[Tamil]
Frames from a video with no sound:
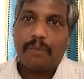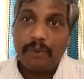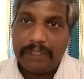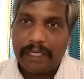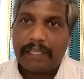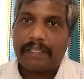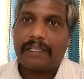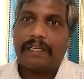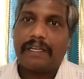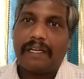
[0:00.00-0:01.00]
பூஞ்சைகளை
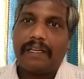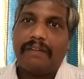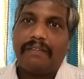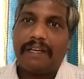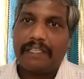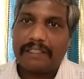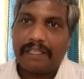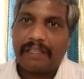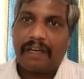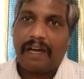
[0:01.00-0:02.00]
தாக்குகின்றன
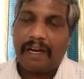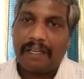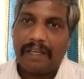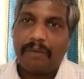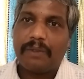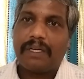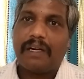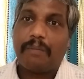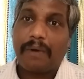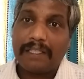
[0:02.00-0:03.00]
வைரஸ்கள் ஆல்கே
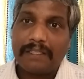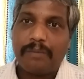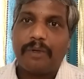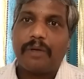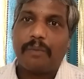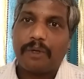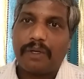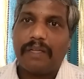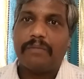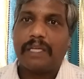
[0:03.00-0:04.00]
முதலான பாசி போன்ற
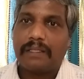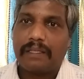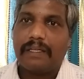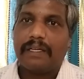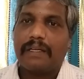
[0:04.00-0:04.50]
பொருட்களையும் தாக்குகின்றன